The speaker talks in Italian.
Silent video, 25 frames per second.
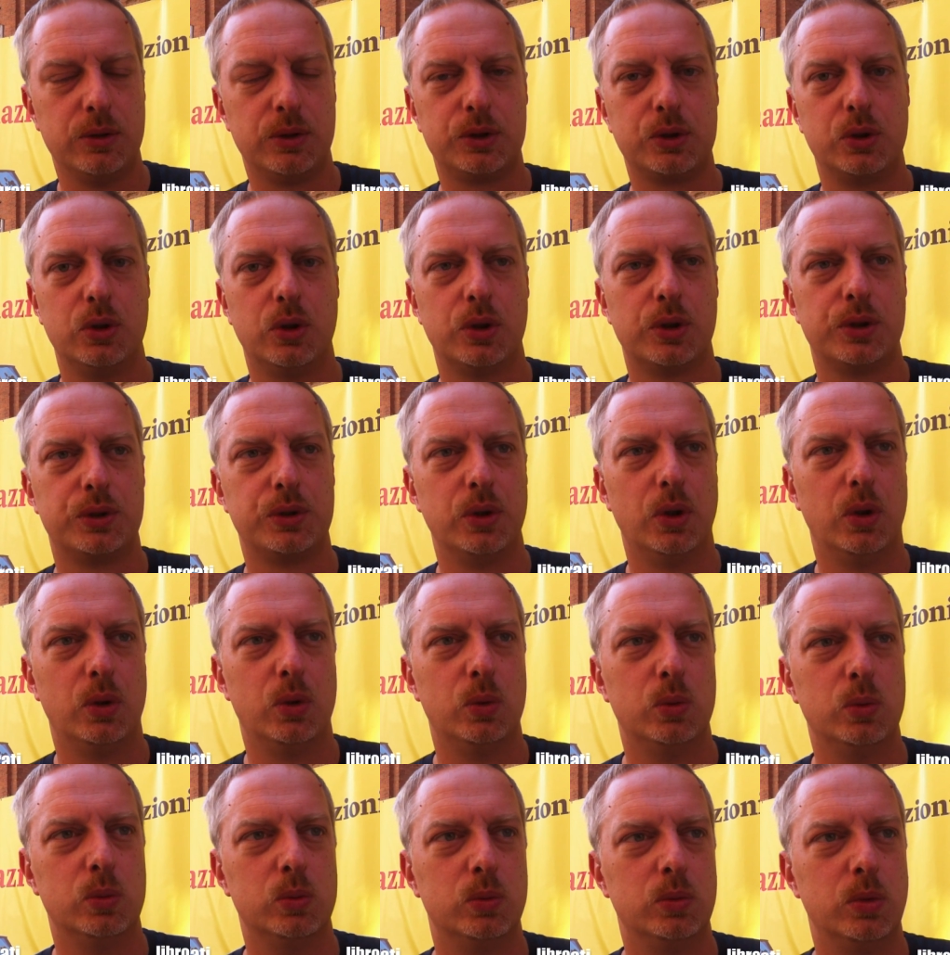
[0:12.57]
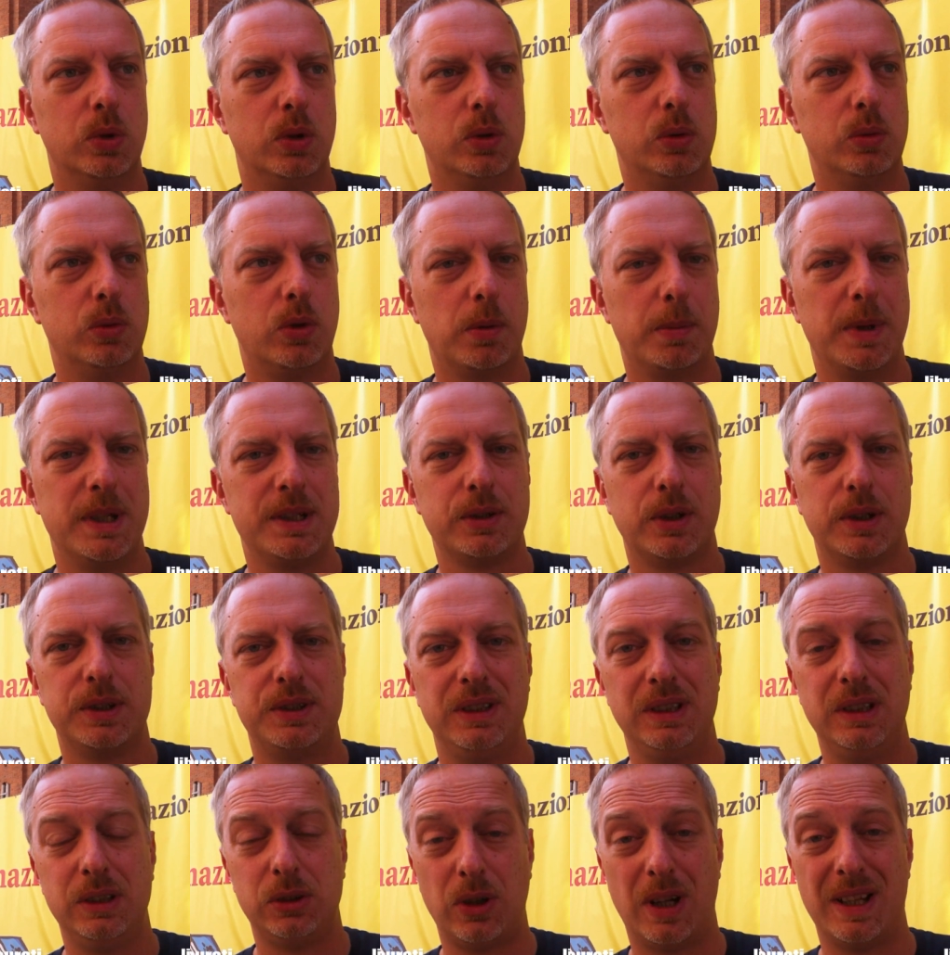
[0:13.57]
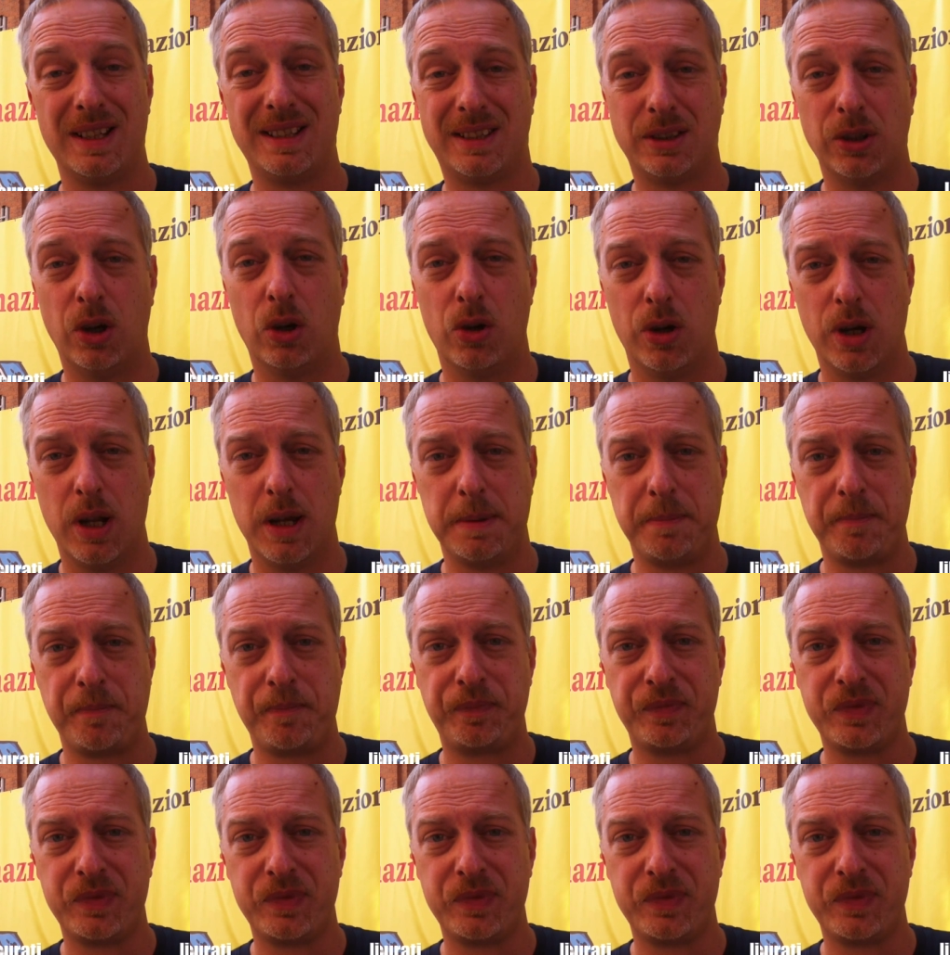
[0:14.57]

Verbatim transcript: scorso un, un, romanzo che si intitola Zona,